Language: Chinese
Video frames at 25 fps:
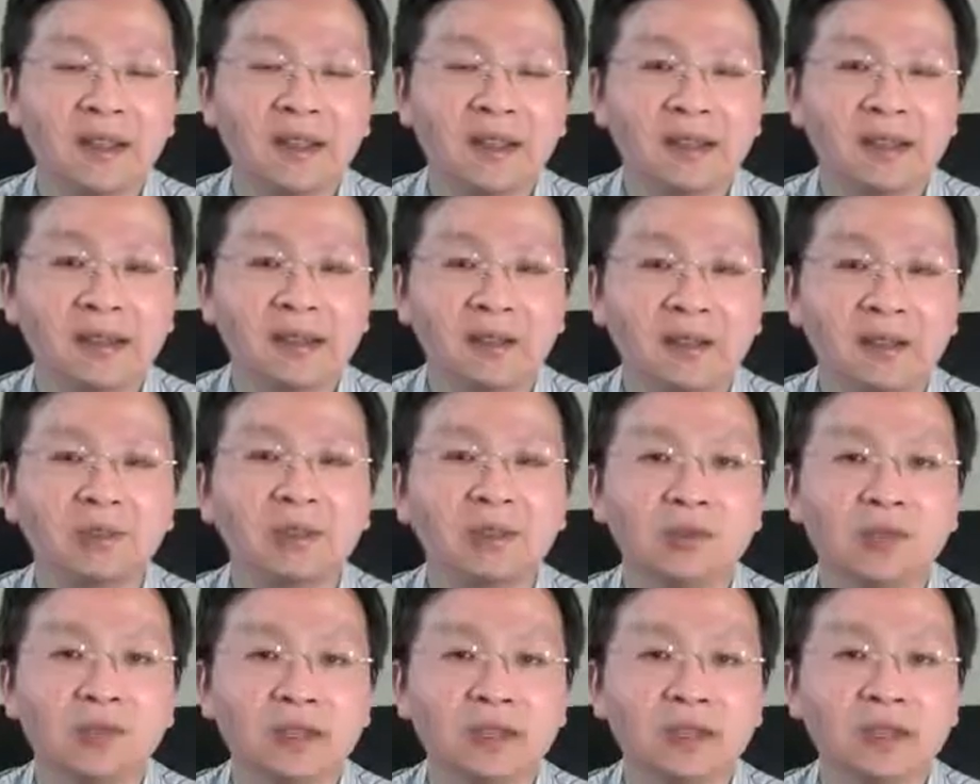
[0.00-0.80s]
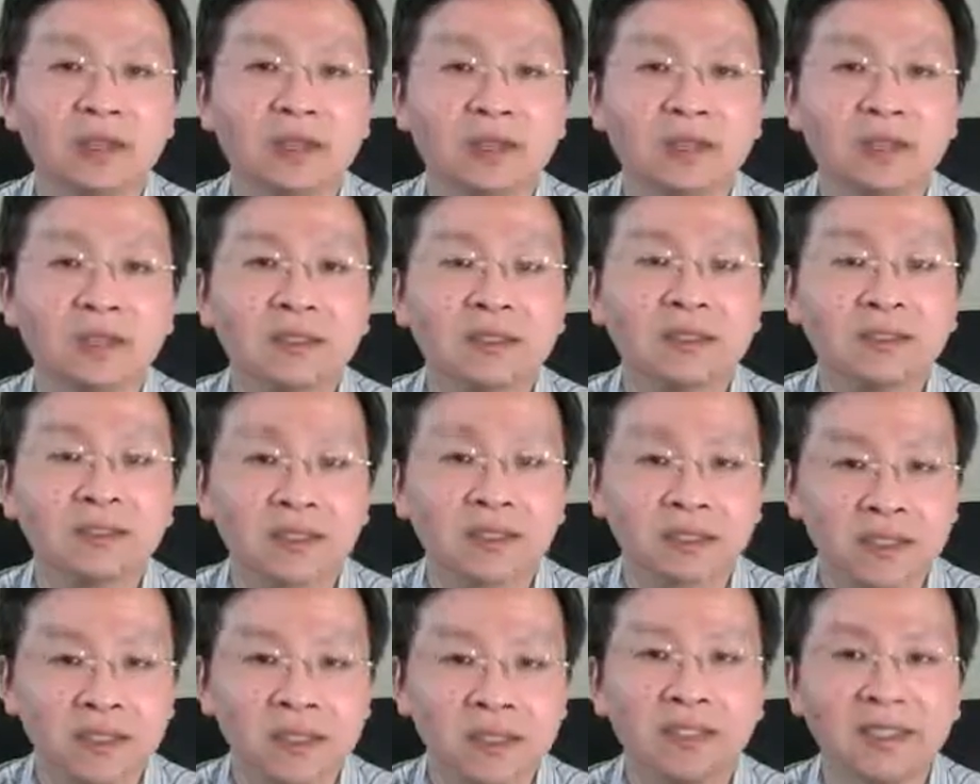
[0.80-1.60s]
那我觉得呢是
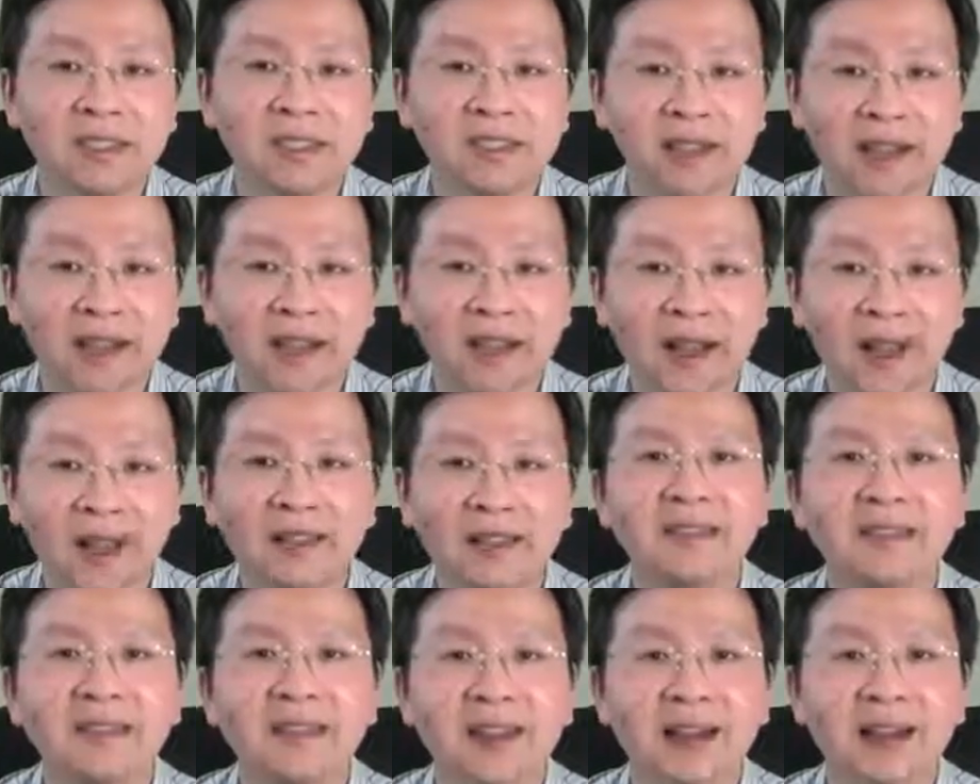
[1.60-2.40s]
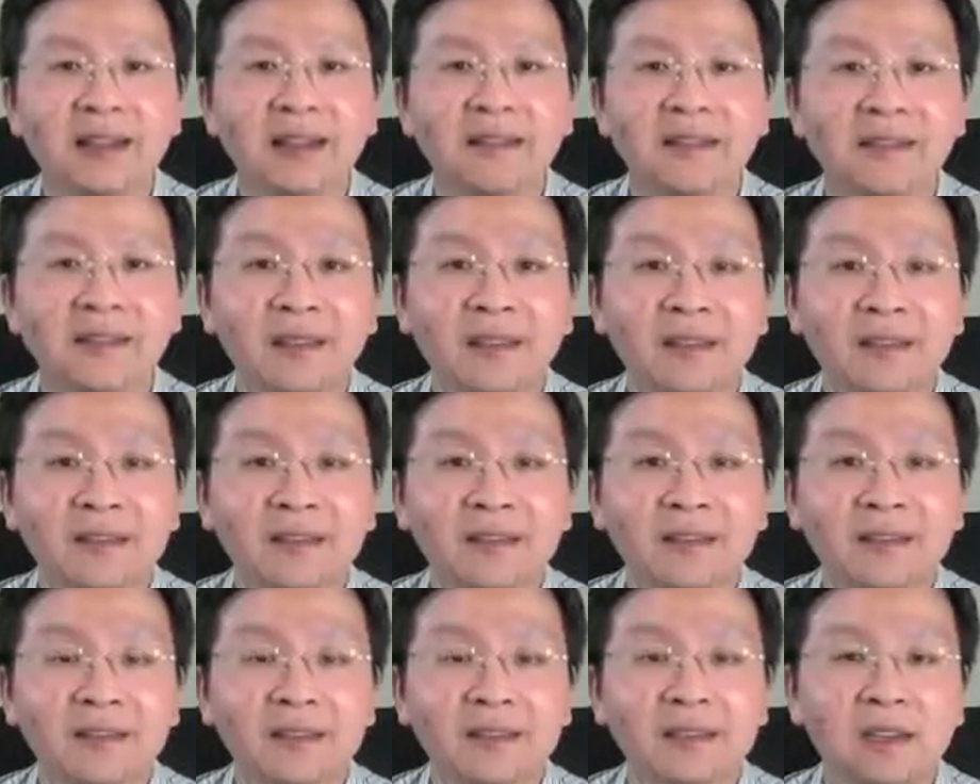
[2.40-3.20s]
可以再看一看，
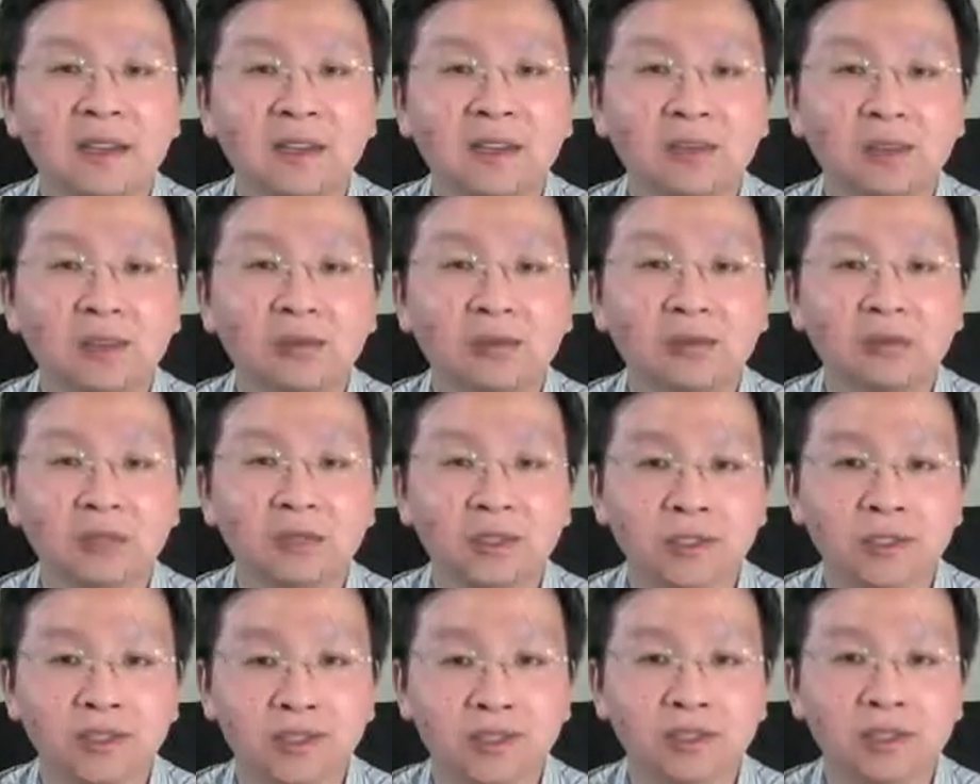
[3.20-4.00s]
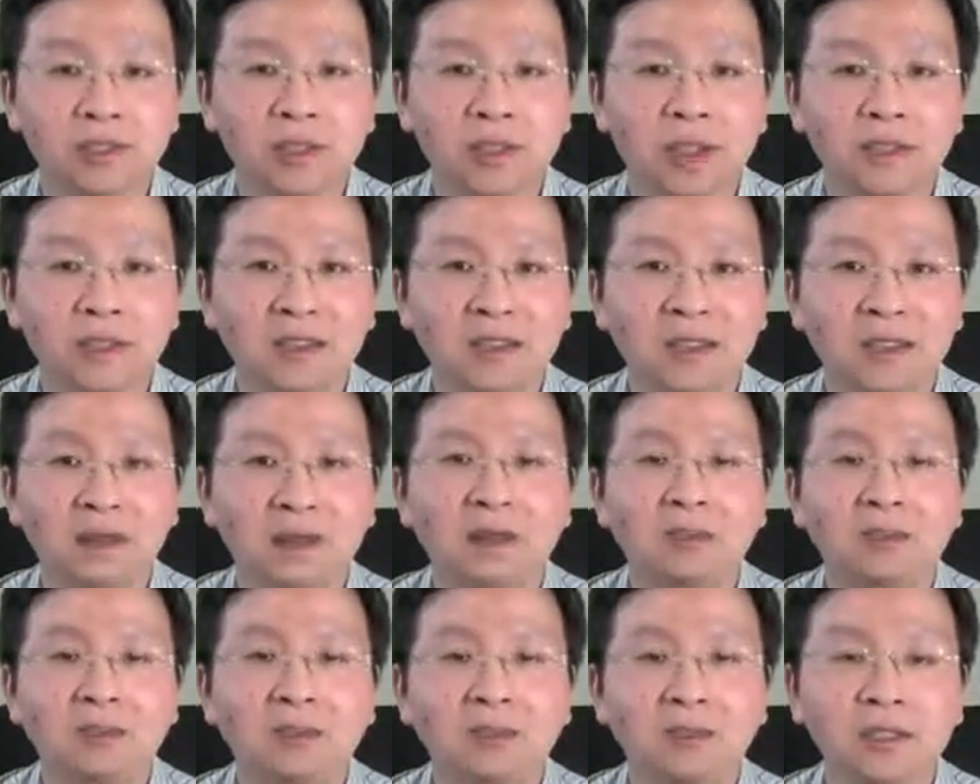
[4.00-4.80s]
今年中共十九大前
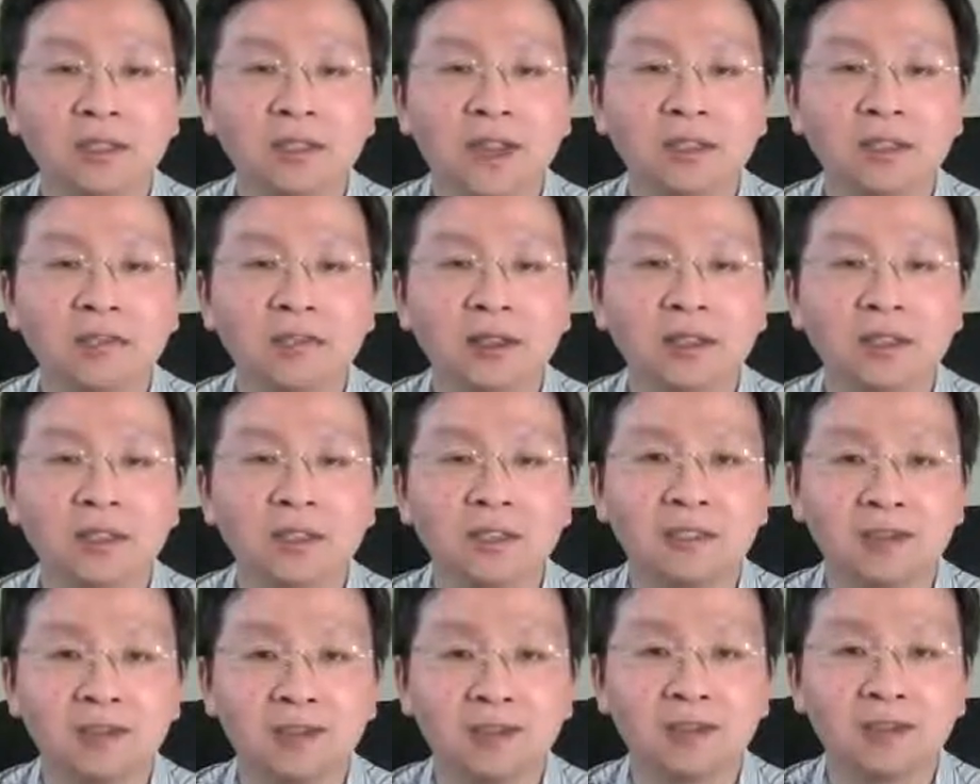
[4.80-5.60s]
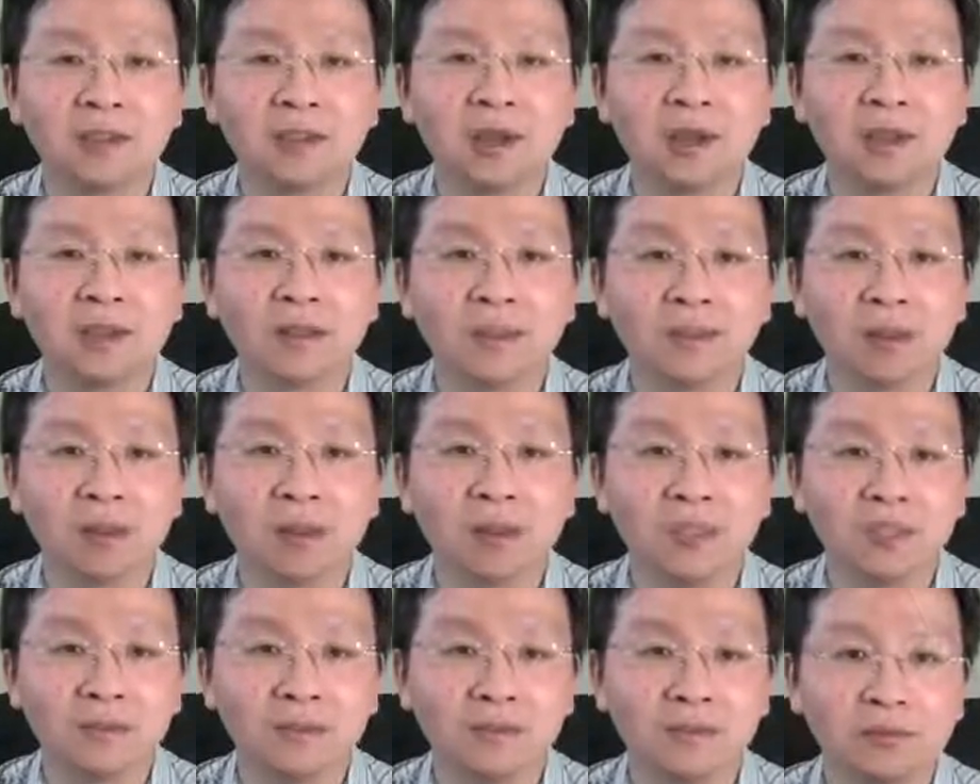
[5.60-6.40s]
后是他完成集权的
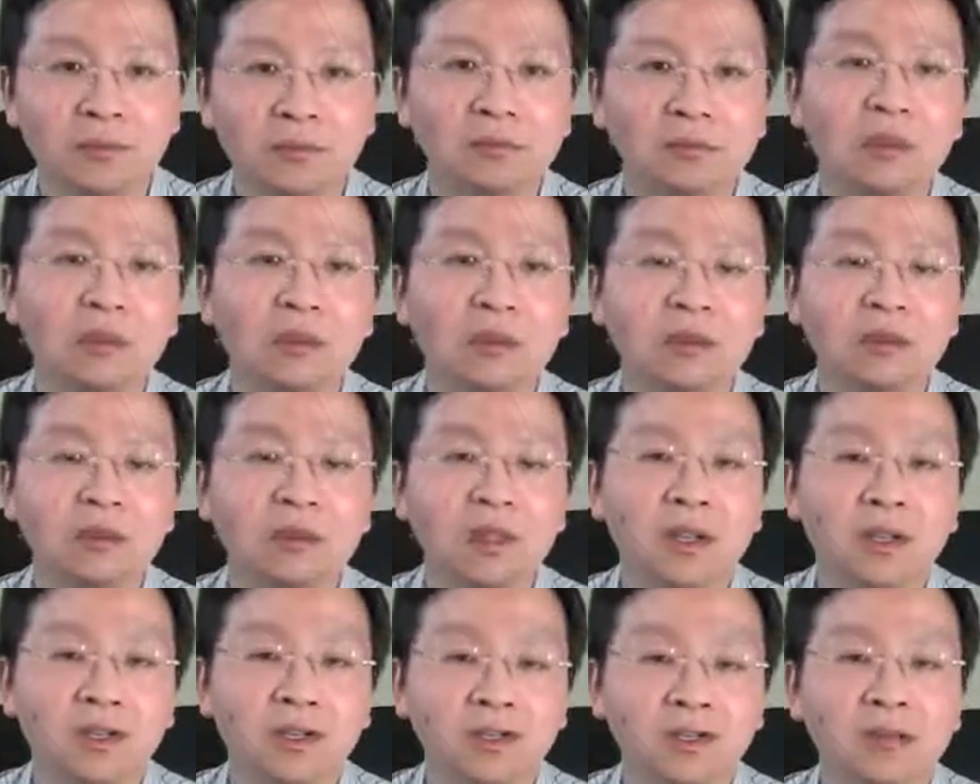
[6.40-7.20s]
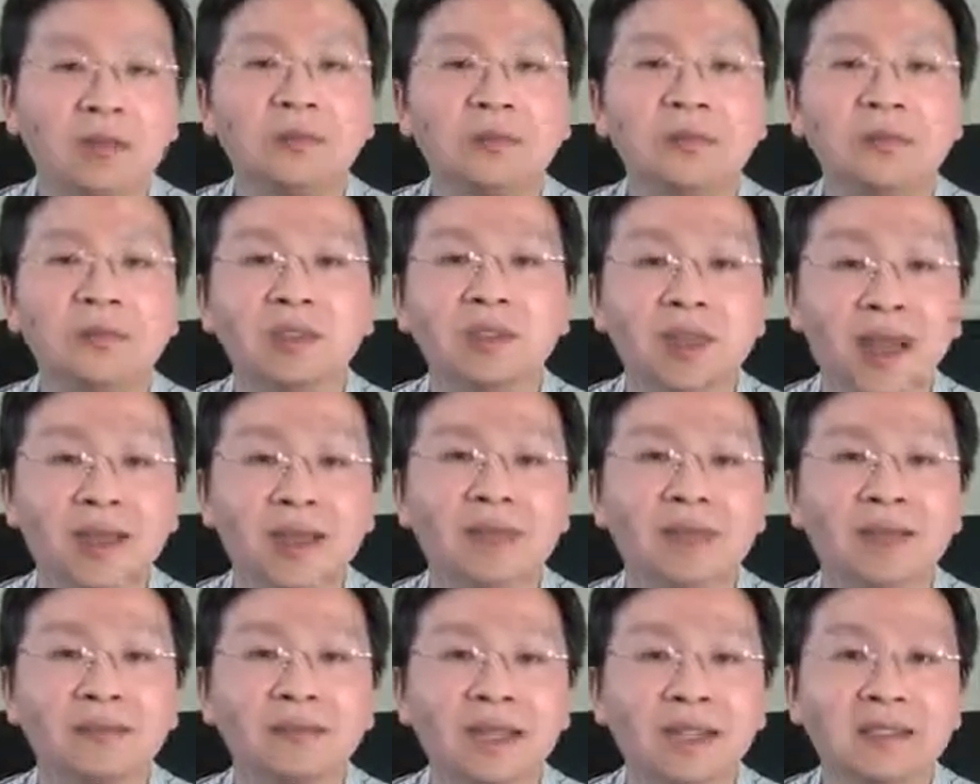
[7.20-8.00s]
关键步骤，那我们就看
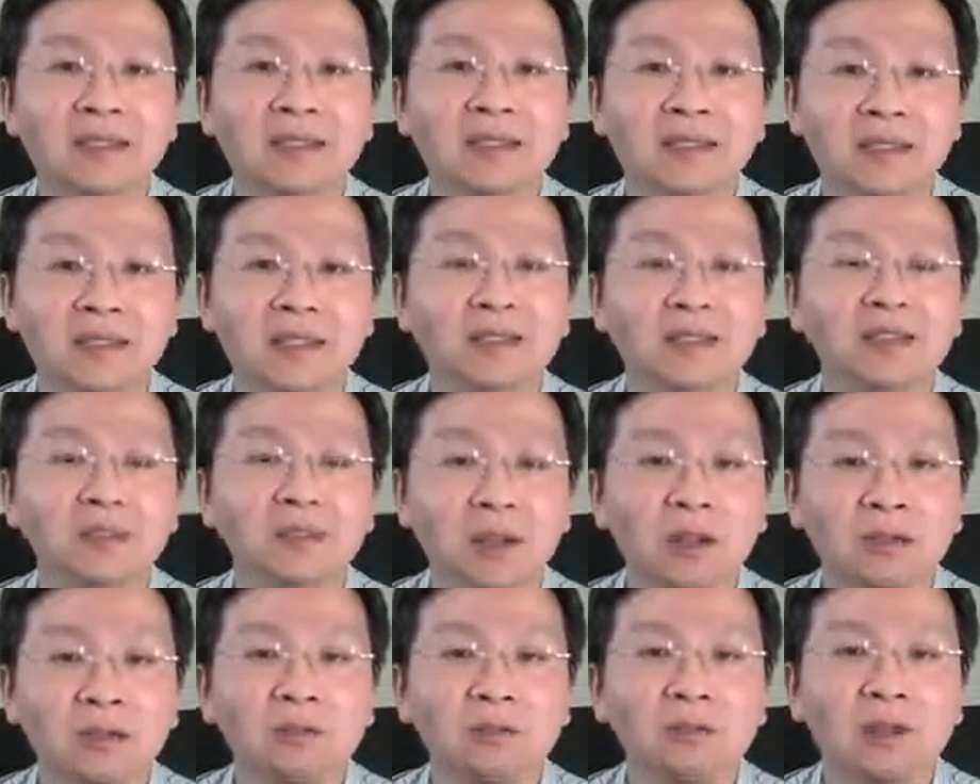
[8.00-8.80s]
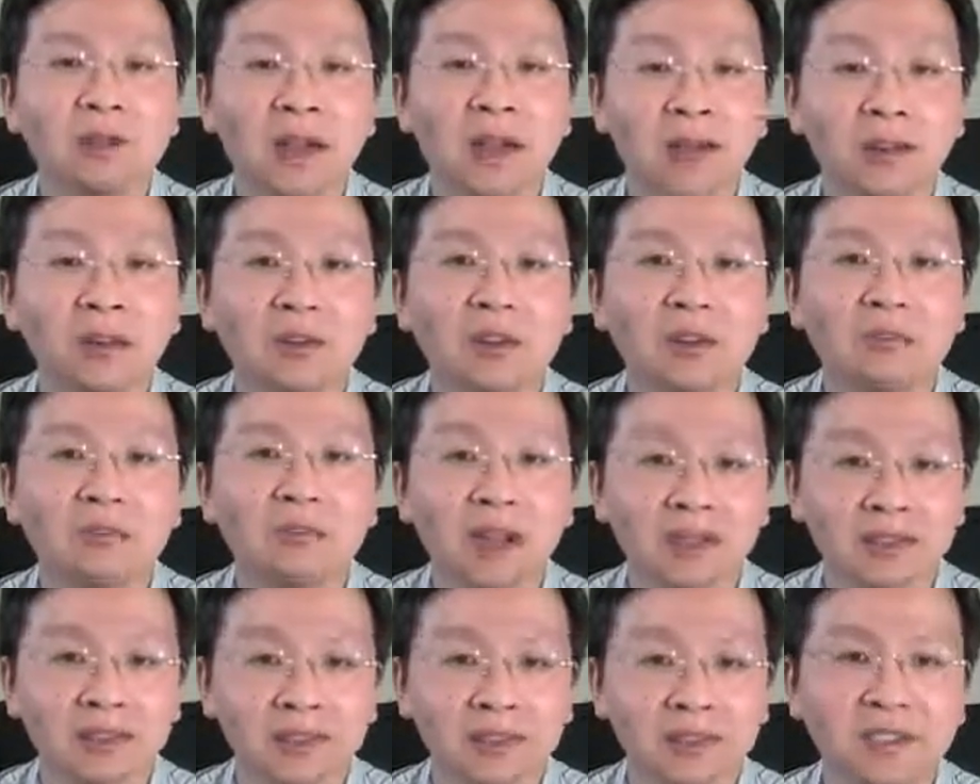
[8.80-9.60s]
看吧，在那之后还会
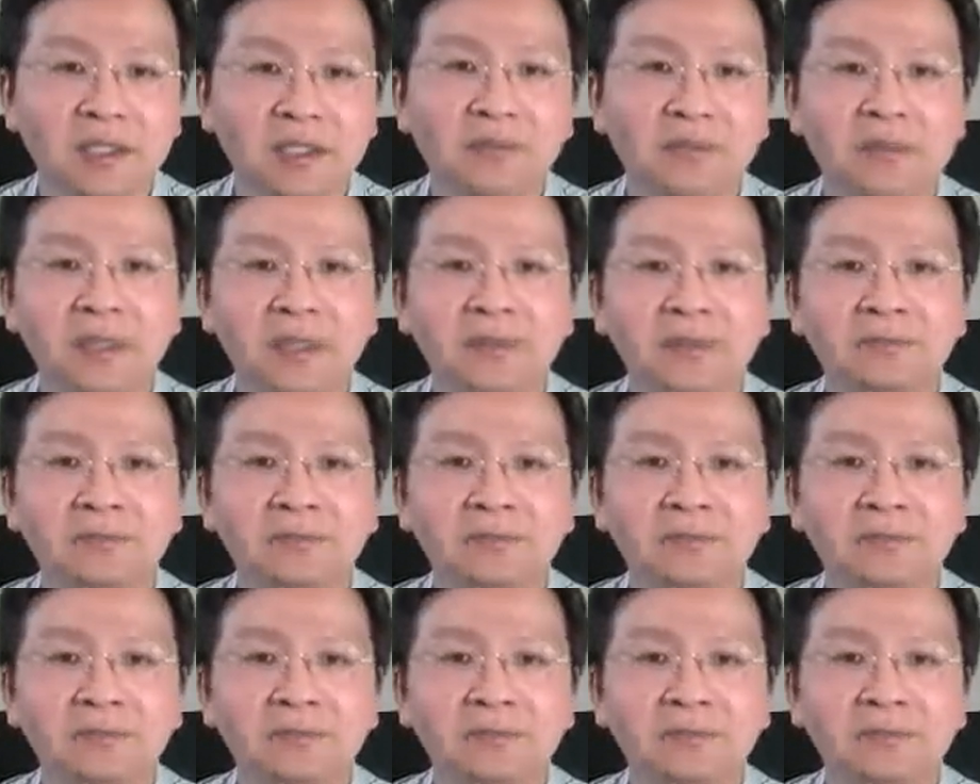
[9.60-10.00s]
发生什么。